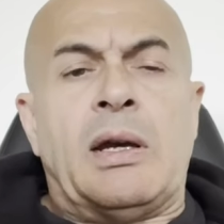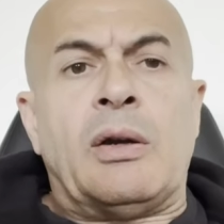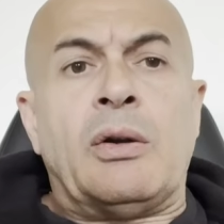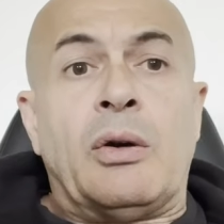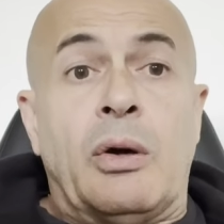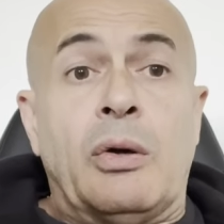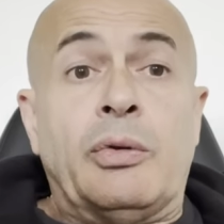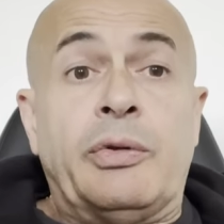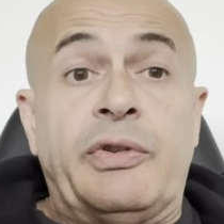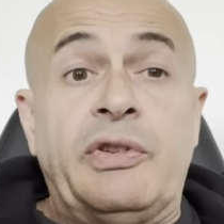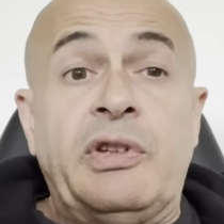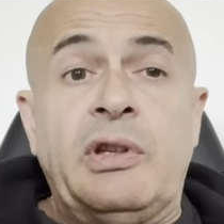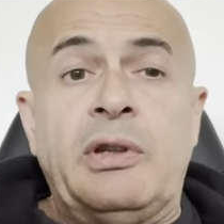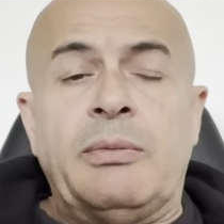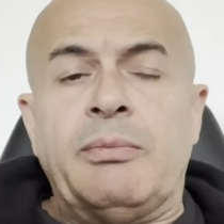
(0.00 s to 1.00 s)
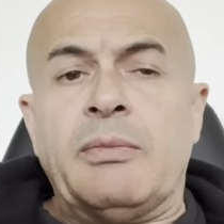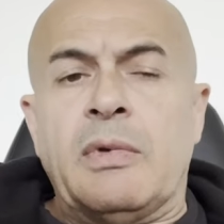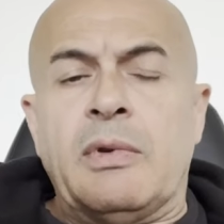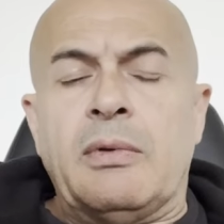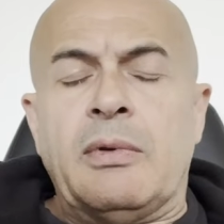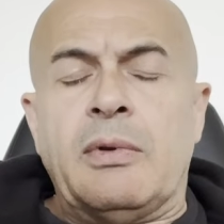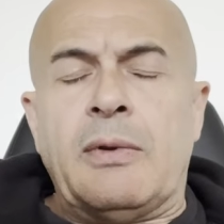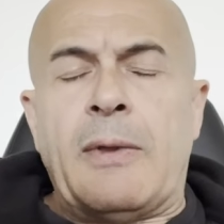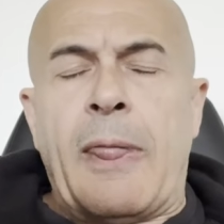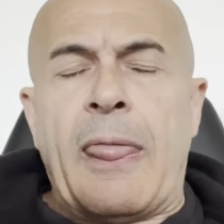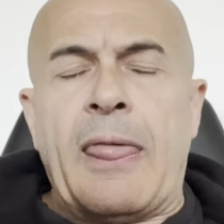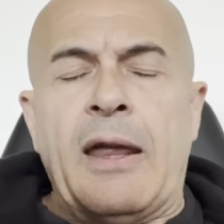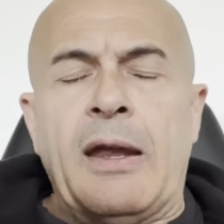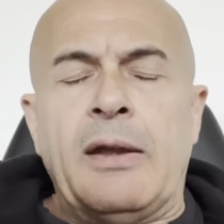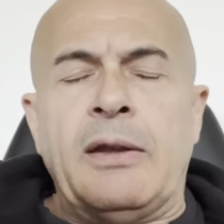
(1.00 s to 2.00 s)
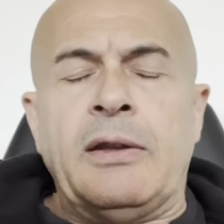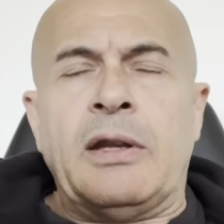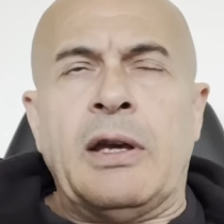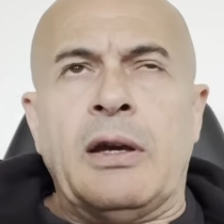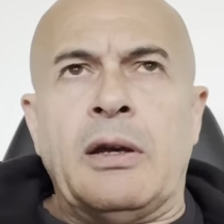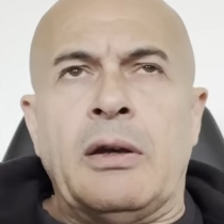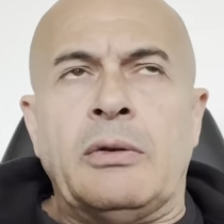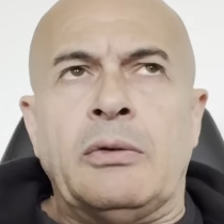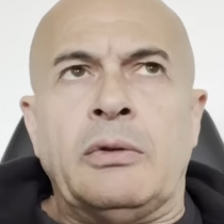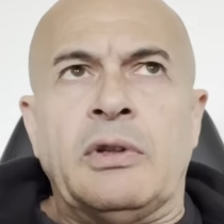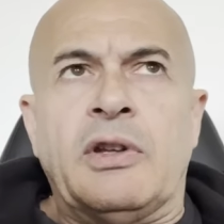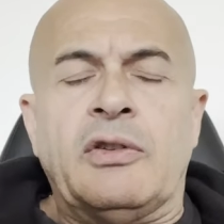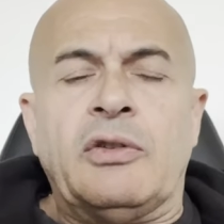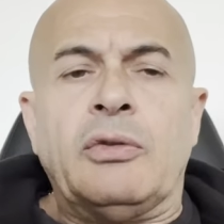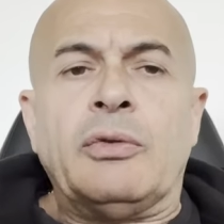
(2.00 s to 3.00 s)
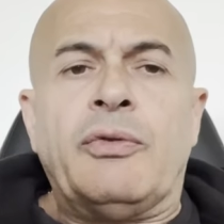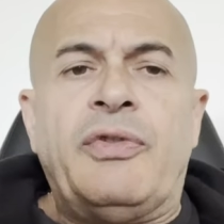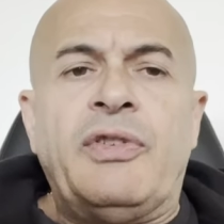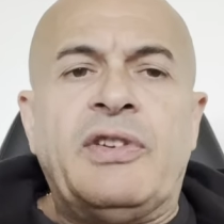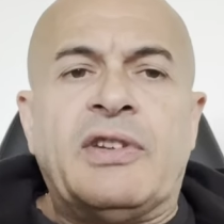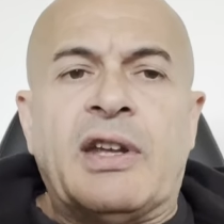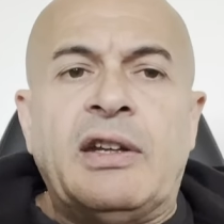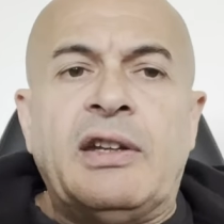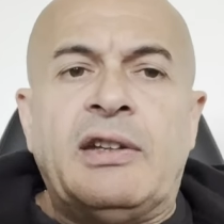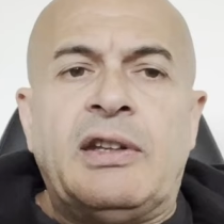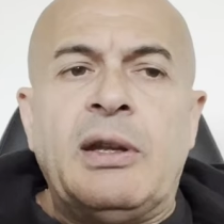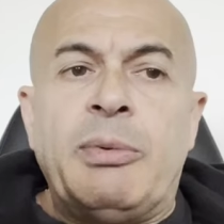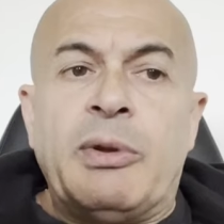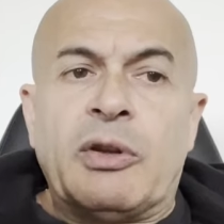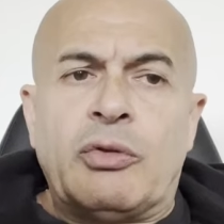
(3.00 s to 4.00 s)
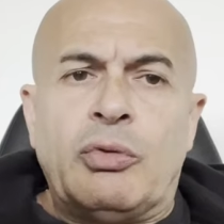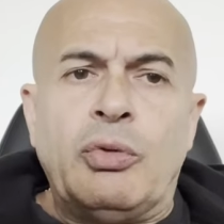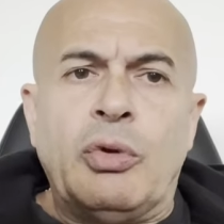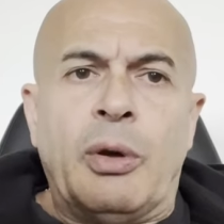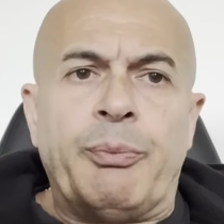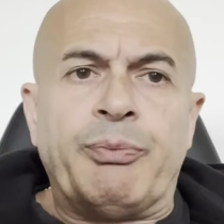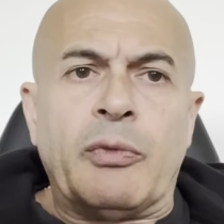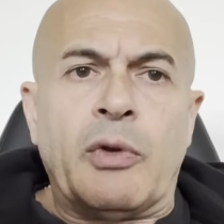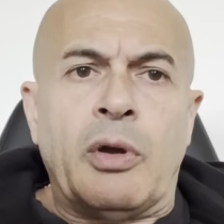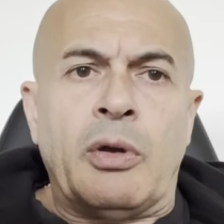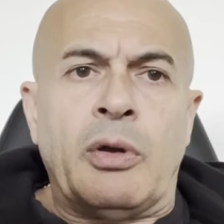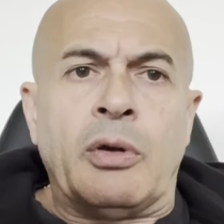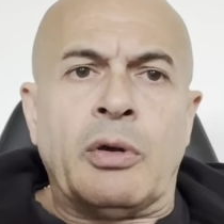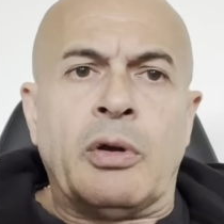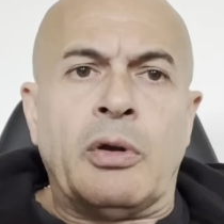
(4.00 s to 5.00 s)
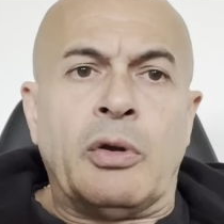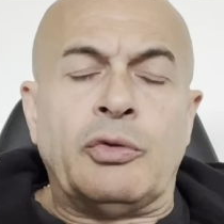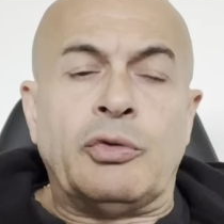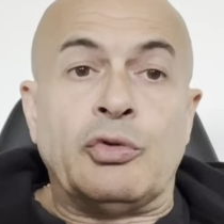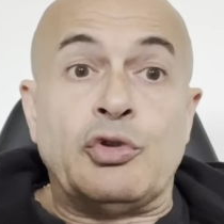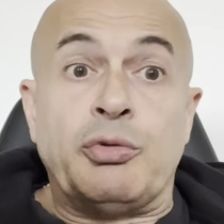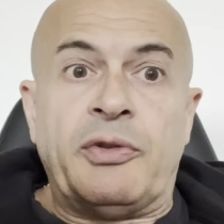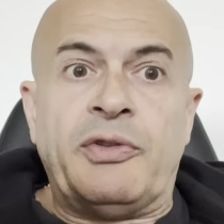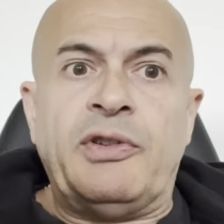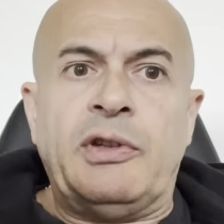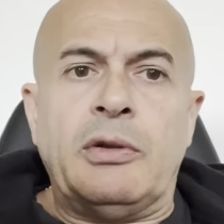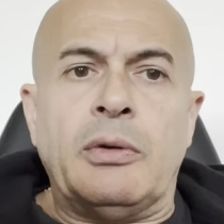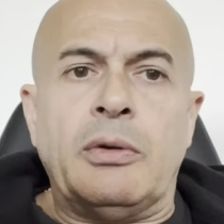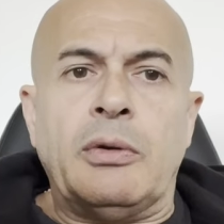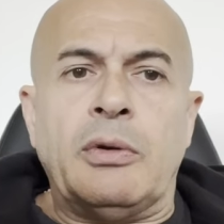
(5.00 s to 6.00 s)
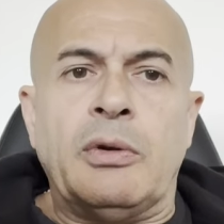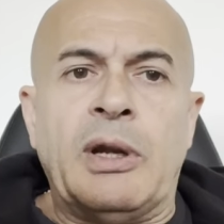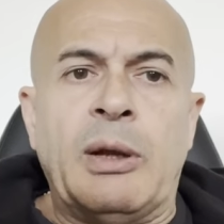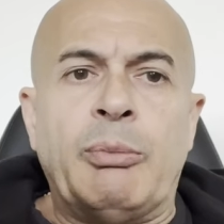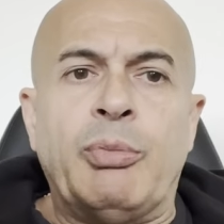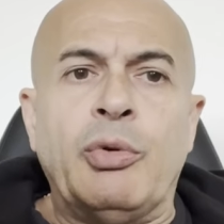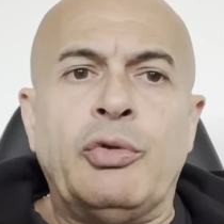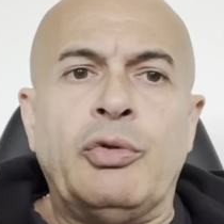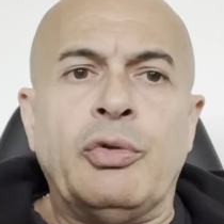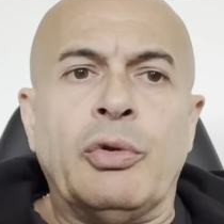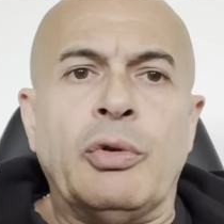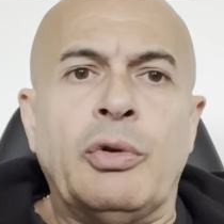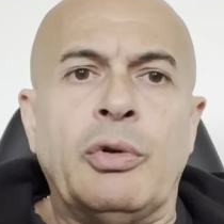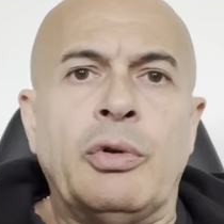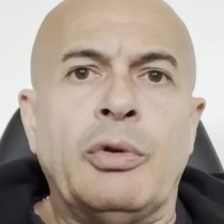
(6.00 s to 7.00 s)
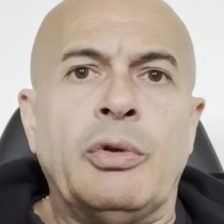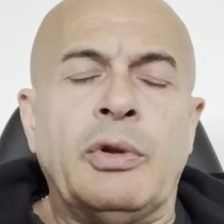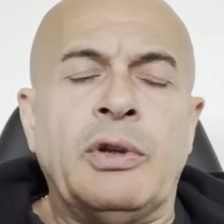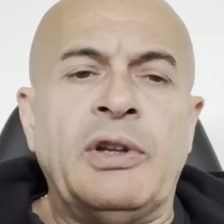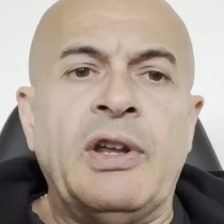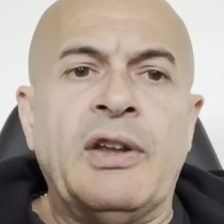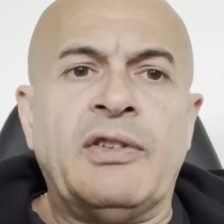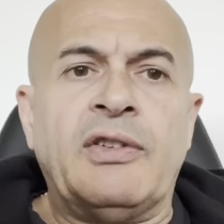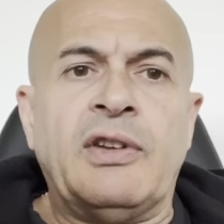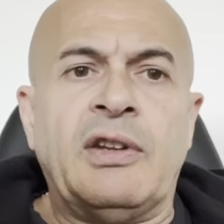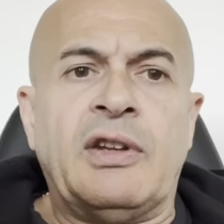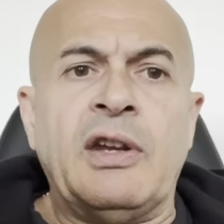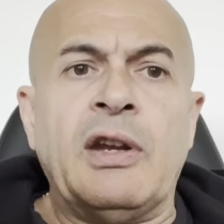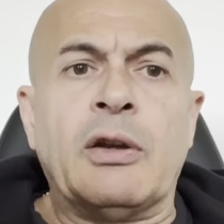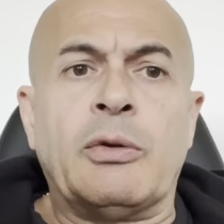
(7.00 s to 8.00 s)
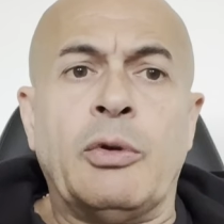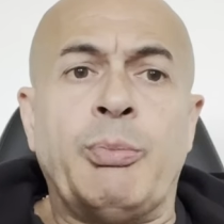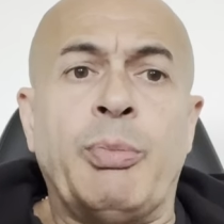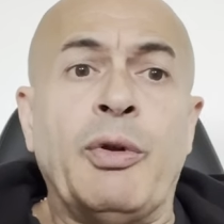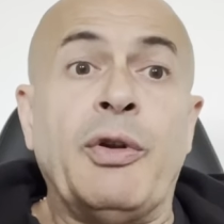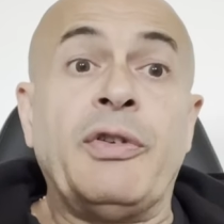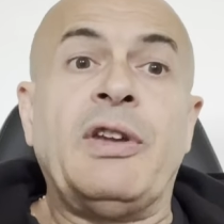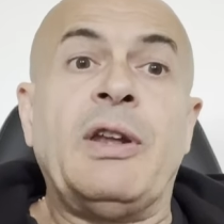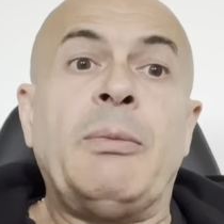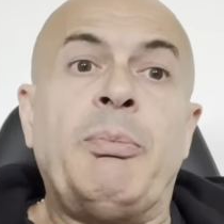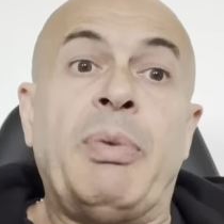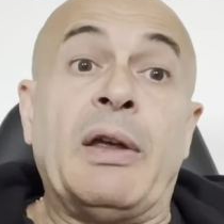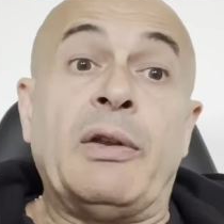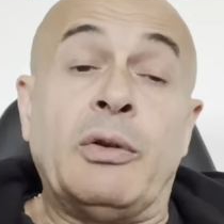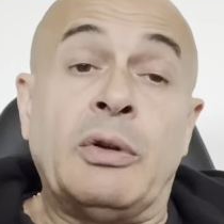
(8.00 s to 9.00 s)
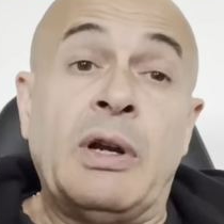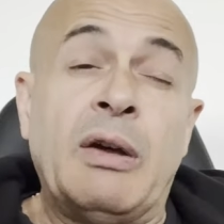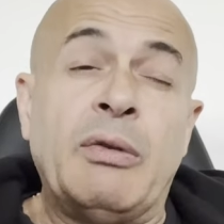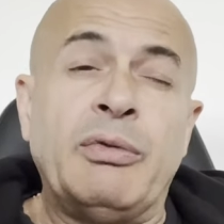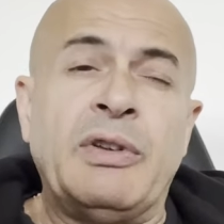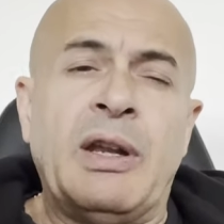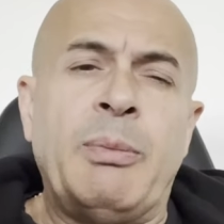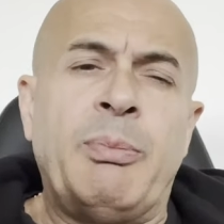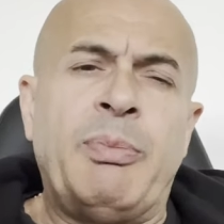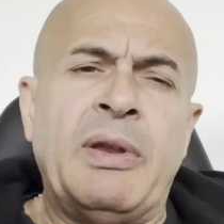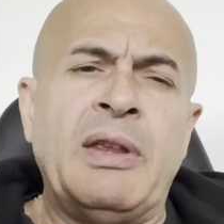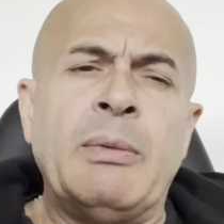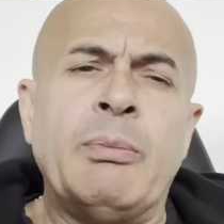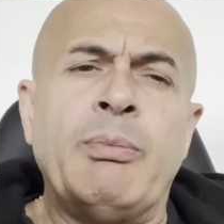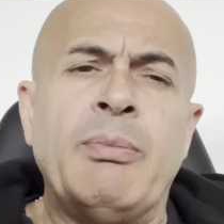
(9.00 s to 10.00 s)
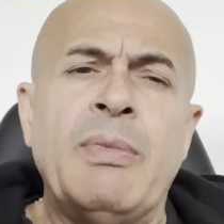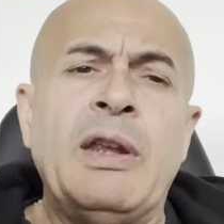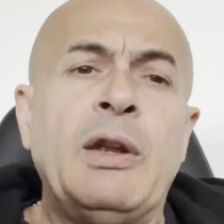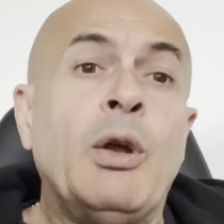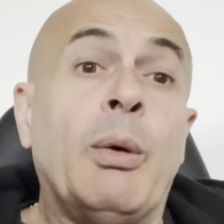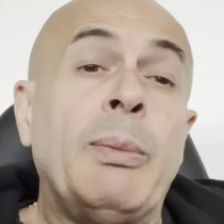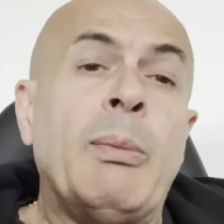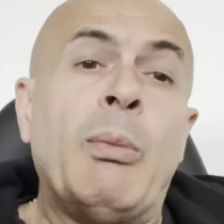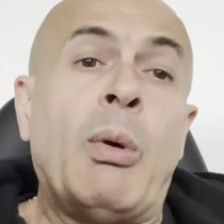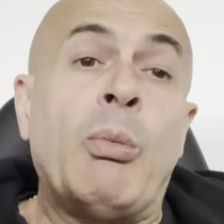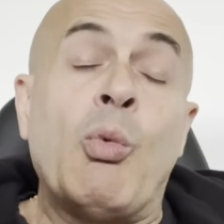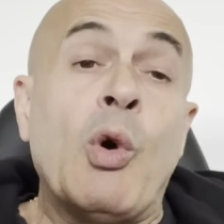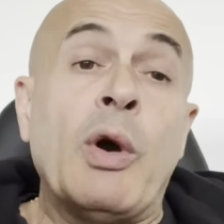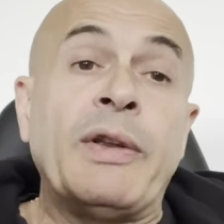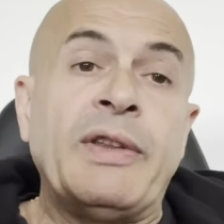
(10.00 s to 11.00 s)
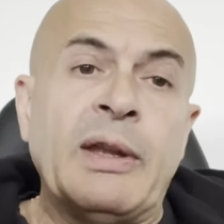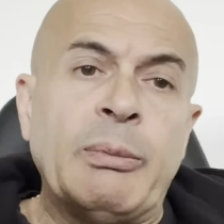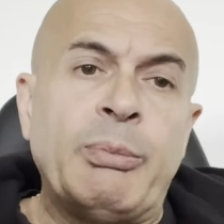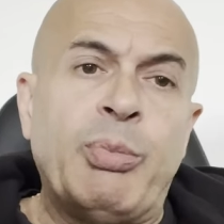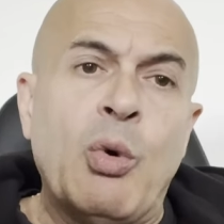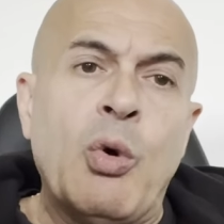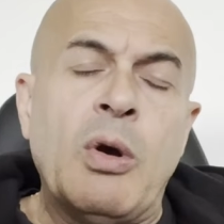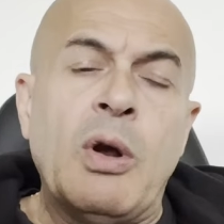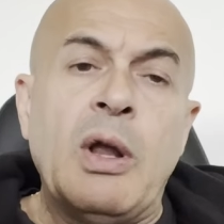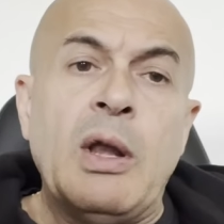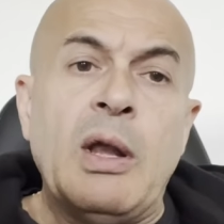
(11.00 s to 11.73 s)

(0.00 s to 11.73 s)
Alors aussi, il y a une question de fiscalité, bien sûr, quand on choisit l'impôt sur l'IS, c'est-à-dire que pendant cette période-là, vous allez payer énormément moins d'impôts,